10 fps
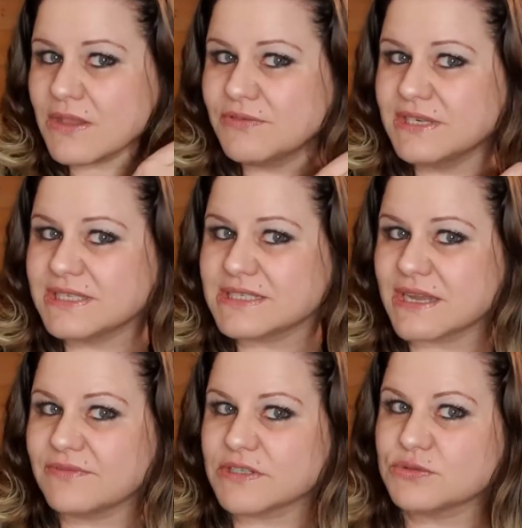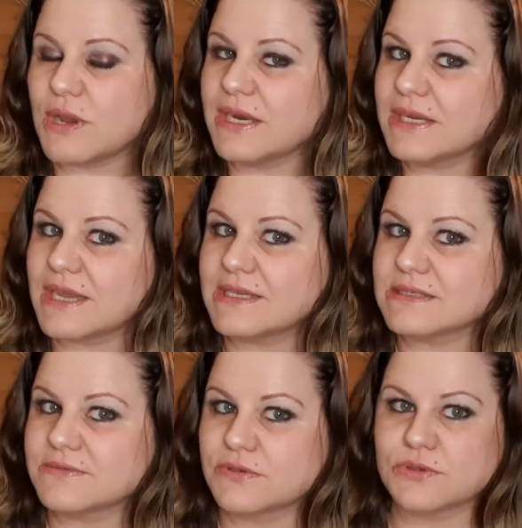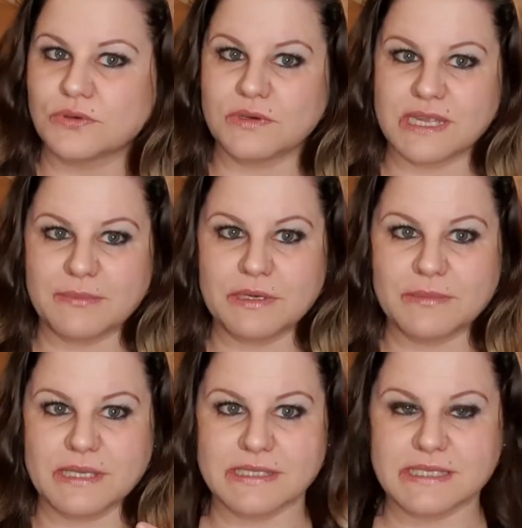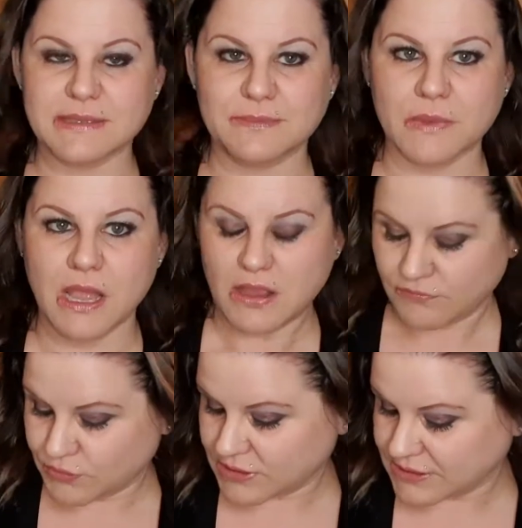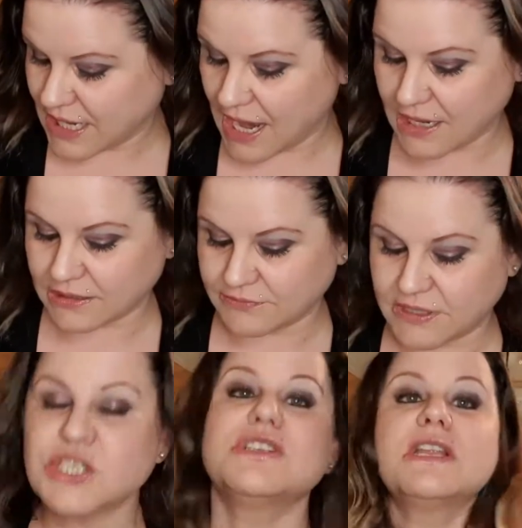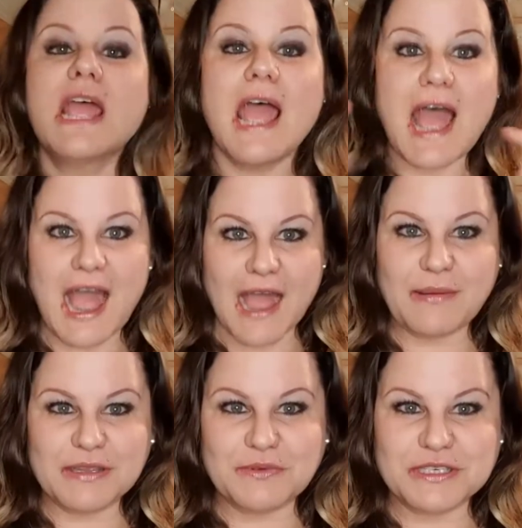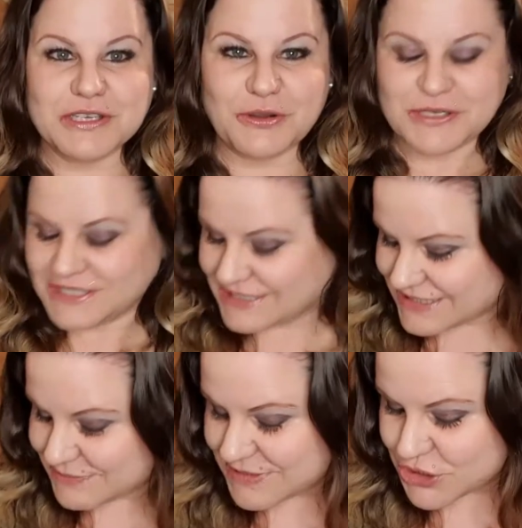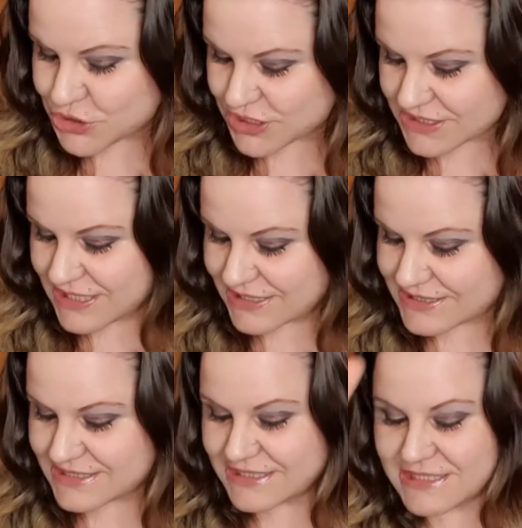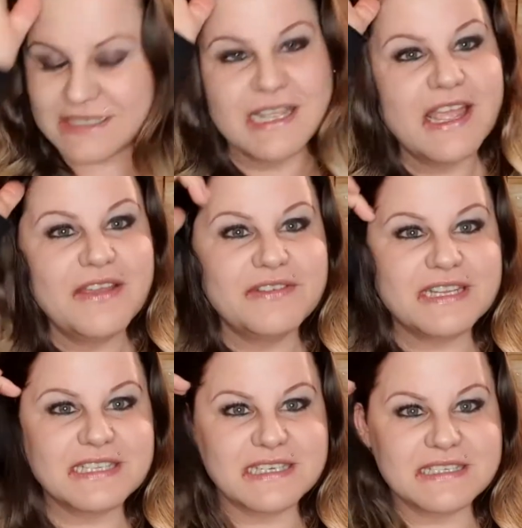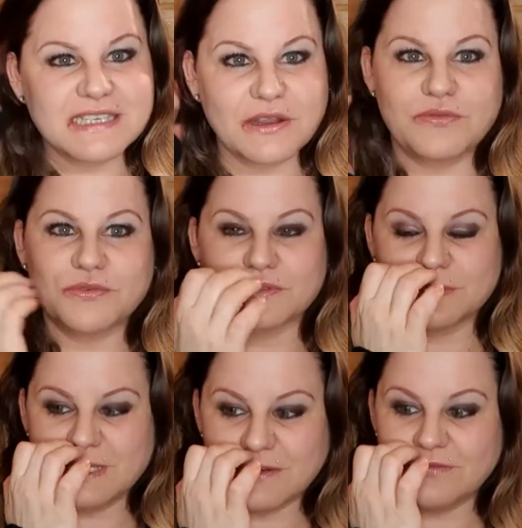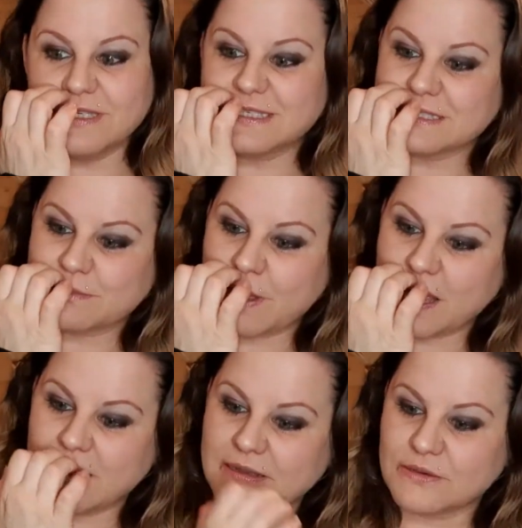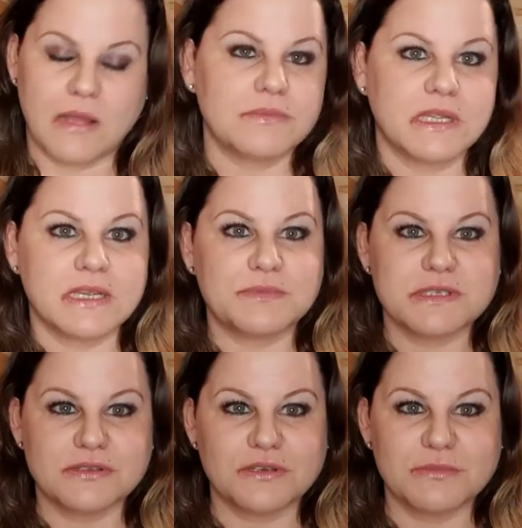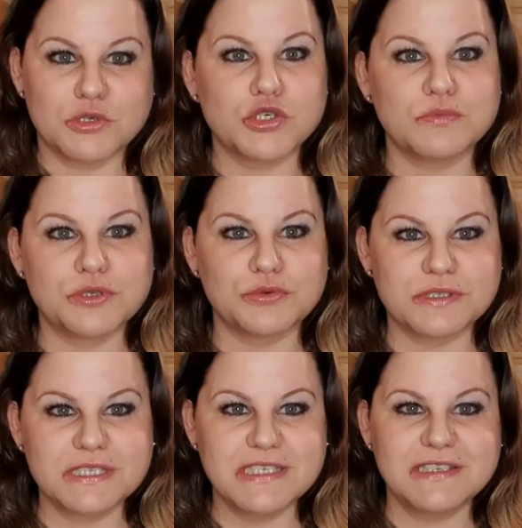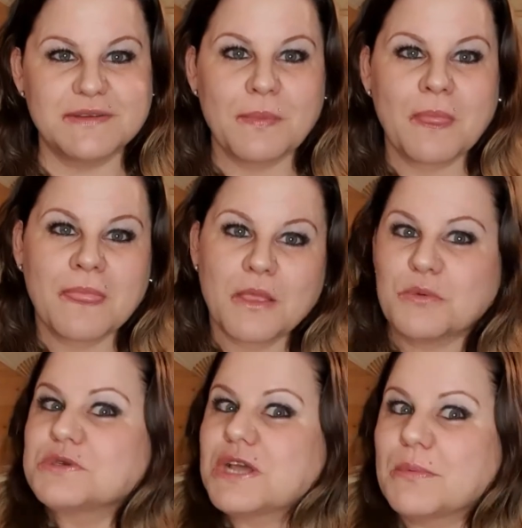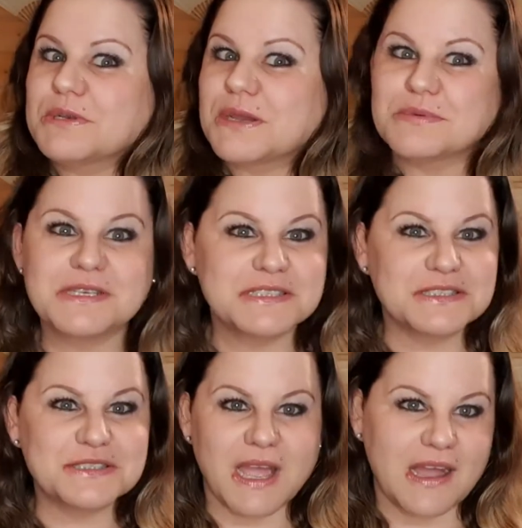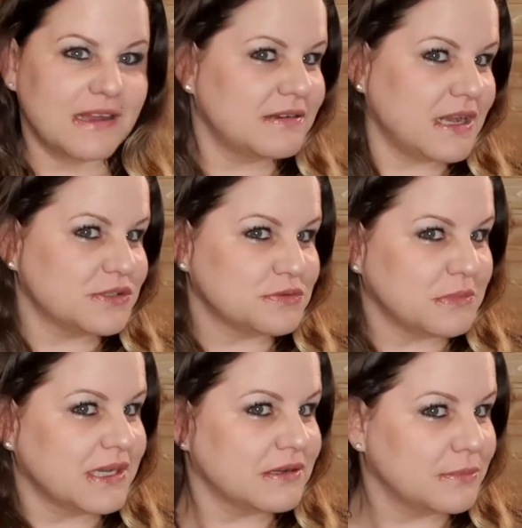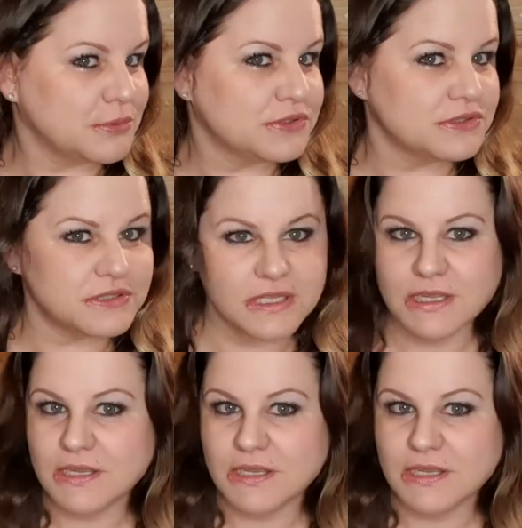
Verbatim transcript: finde ich das einfach so eine krasse Wirkung. Ich habe mir nämlich jetzt eben vorhin die Haare gewaschen, aber ich wollte euch jetzt erstmal die Schritte erzählen, wie das alles genau funktioniert, wie ich das mache. Ja, da gibt es so eine bestimmte Routine und damit habe ich das Haar, also mein kaputtes,